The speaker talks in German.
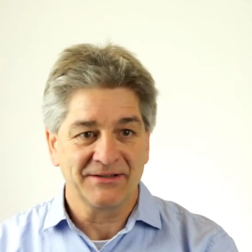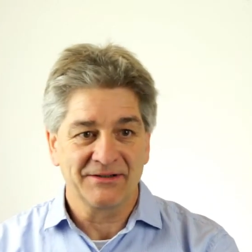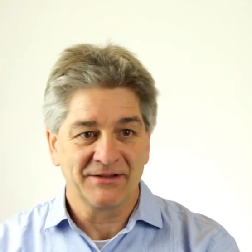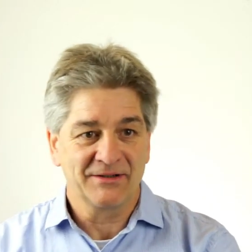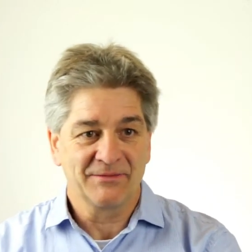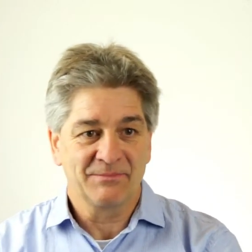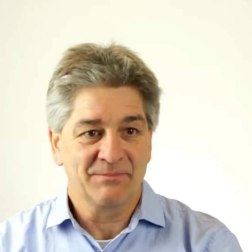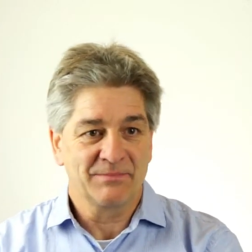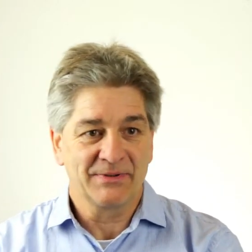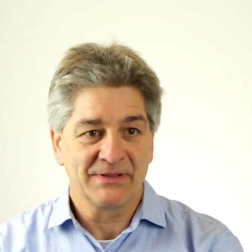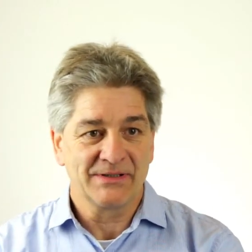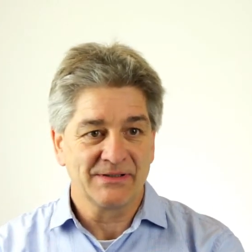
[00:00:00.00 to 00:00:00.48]

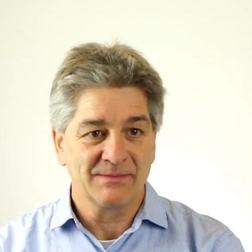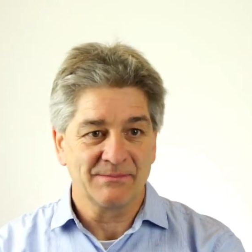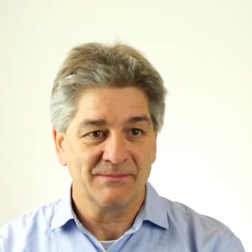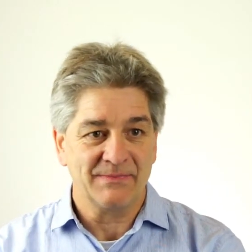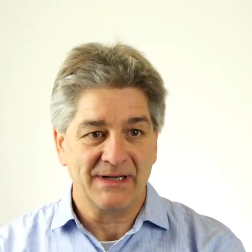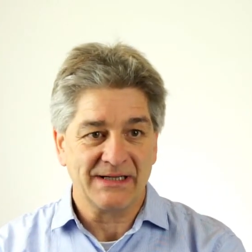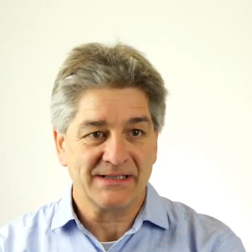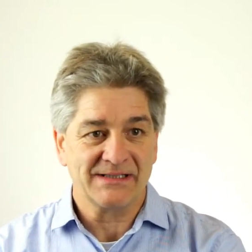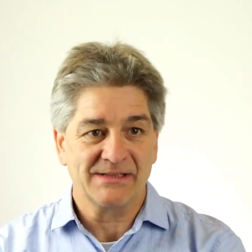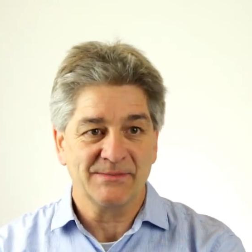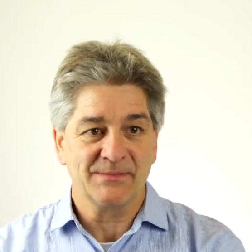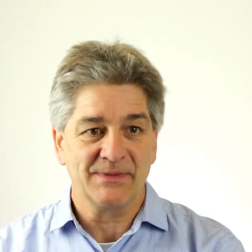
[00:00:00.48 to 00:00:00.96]
Ich bin
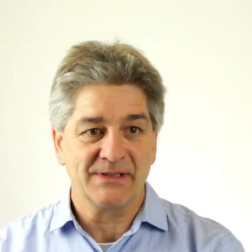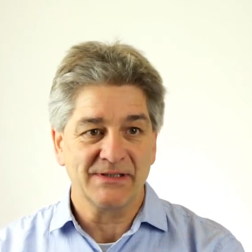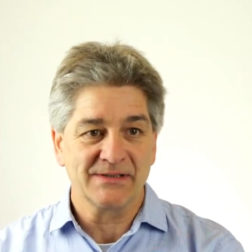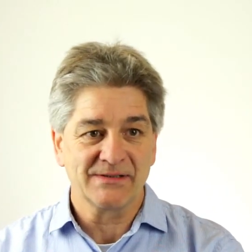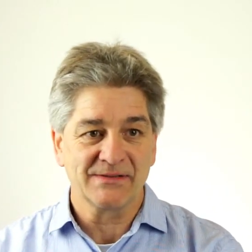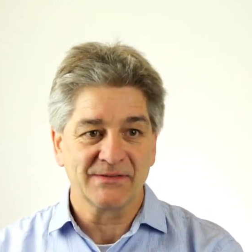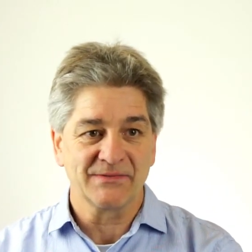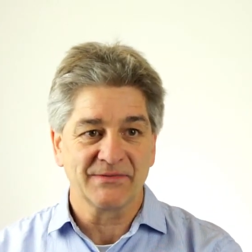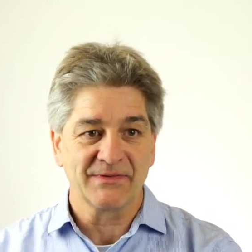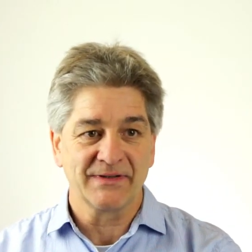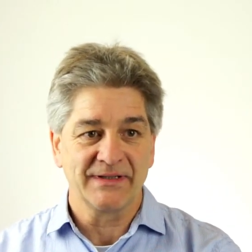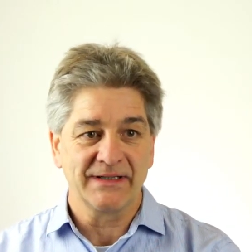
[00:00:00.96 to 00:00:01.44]
maximal
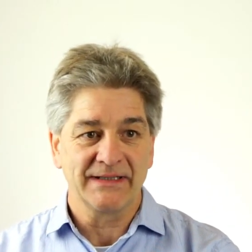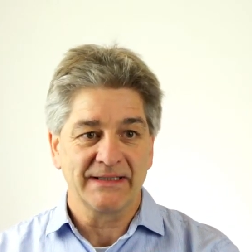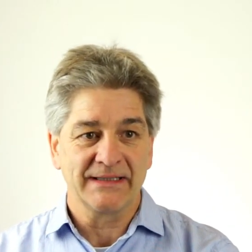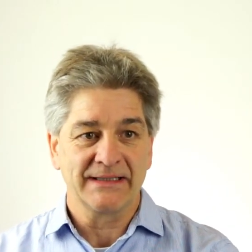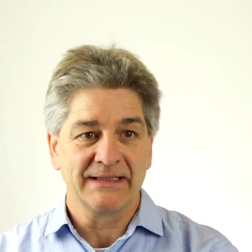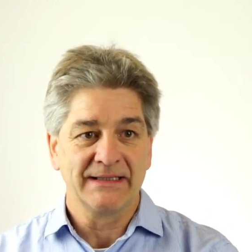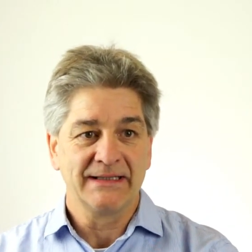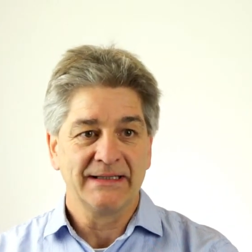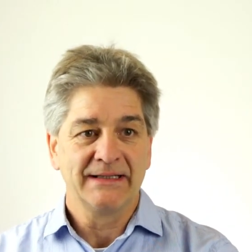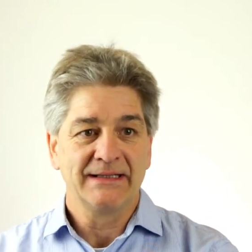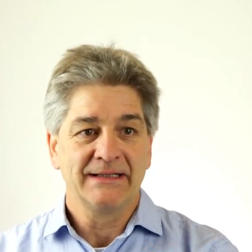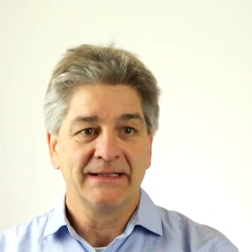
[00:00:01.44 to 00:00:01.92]
zufrieden,
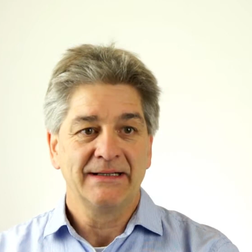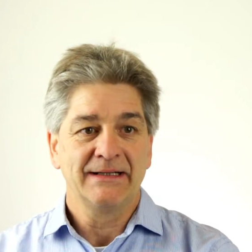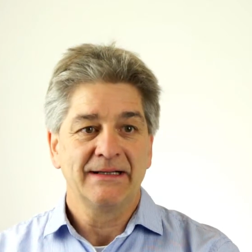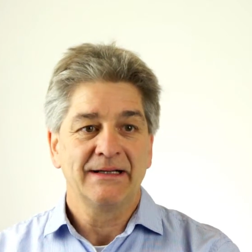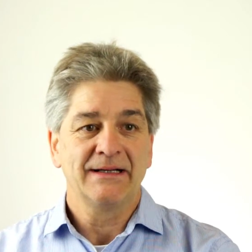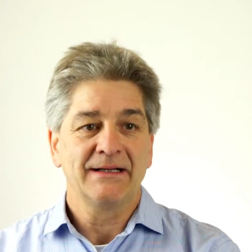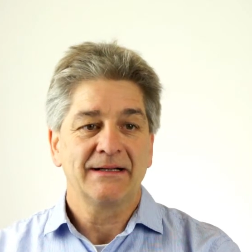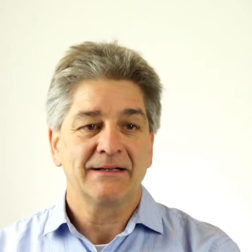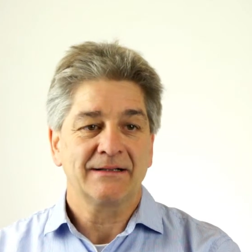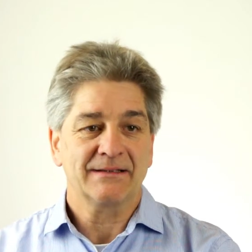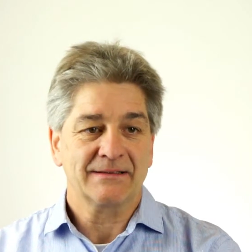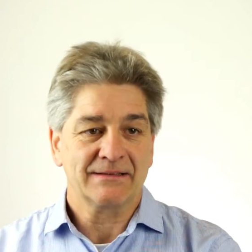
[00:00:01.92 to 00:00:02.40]

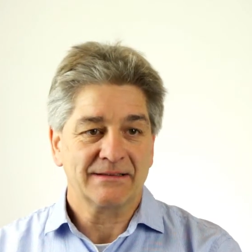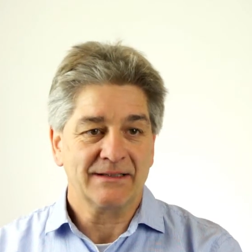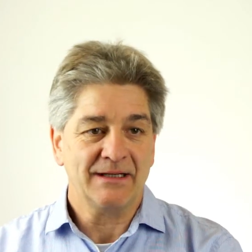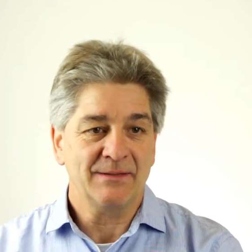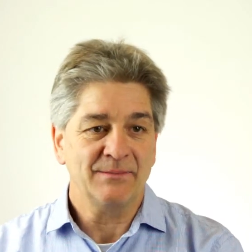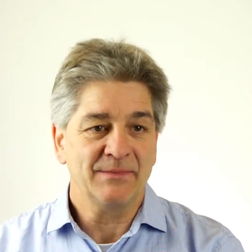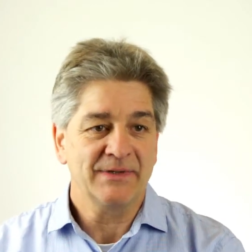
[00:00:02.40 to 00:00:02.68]
kann